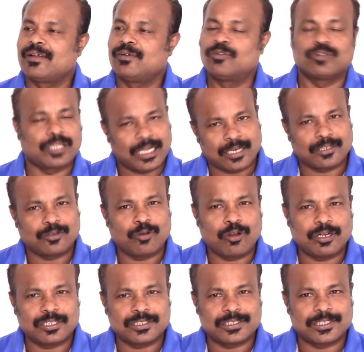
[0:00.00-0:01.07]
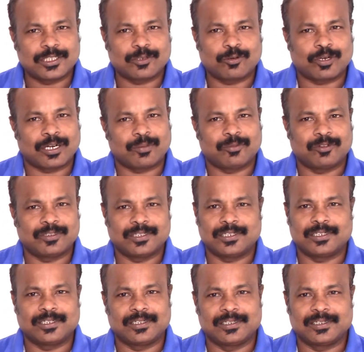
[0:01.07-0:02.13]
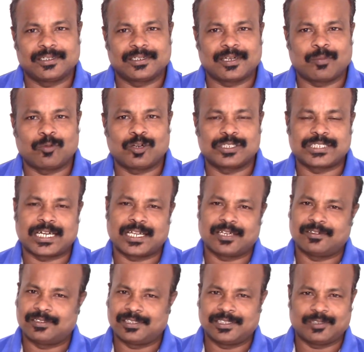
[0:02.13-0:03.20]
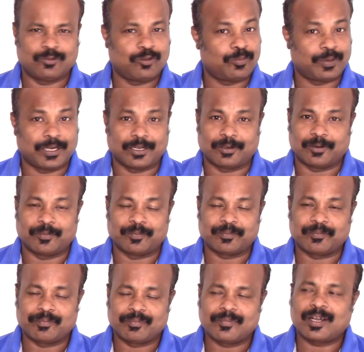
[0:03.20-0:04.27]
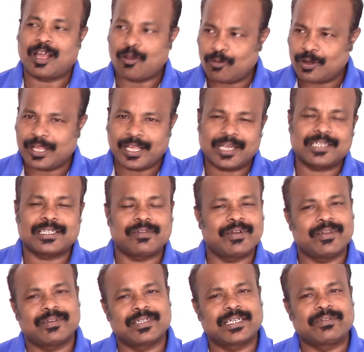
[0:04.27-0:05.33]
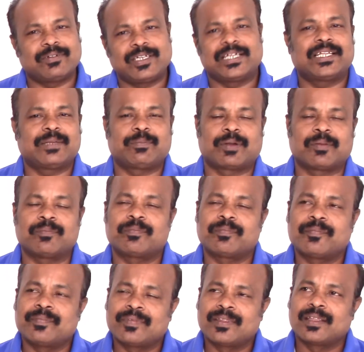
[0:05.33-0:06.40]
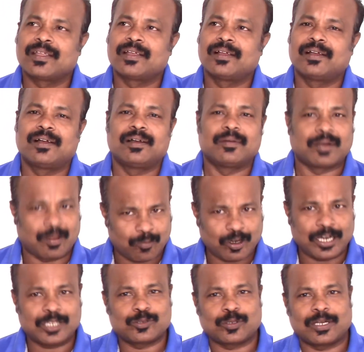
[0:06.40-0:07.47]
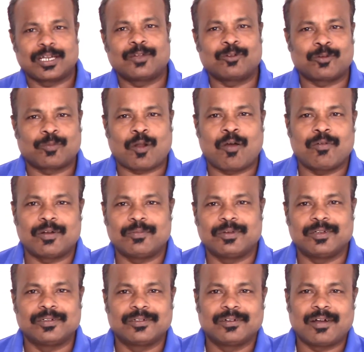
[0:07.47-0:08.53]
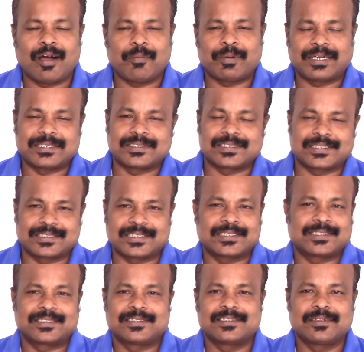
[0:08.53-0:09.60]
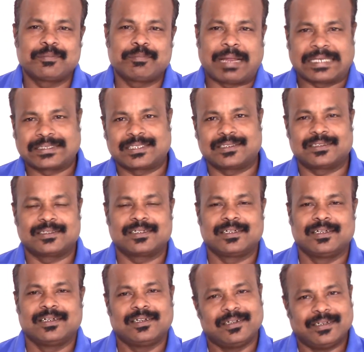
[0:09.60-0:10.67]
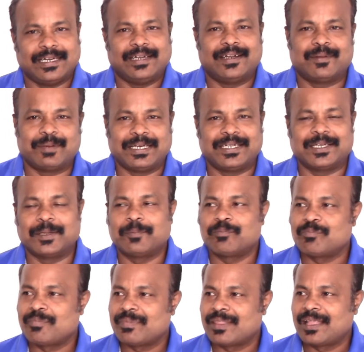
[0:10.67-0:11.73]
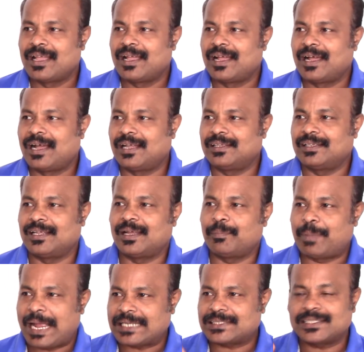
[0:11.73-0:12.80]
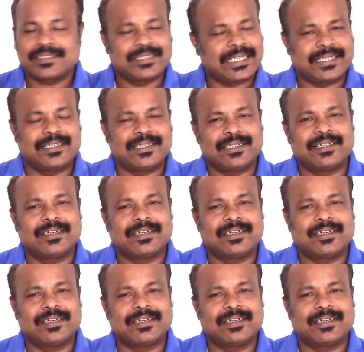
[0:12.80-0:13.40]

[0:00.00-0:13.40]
உதாரணத்துக்கு கூகுள்ஸ் இது கூட நம்ம வந்து நம்மளுடைய சேனலில் வந்து ரிவ்யூ பண்ணியிருக்கோம் பட் அவருடைய இயக்கத்தில் வெளிவந்த விடுகதை படம் நான் முன்னாடியே சொன்னால ஒரு ப்ராவர்பு ஆப்ரேஷன் சக்ஸஸ் பேஷன் டெட் அப்படின்ட்டு அந்த பேஷன் டெட்டு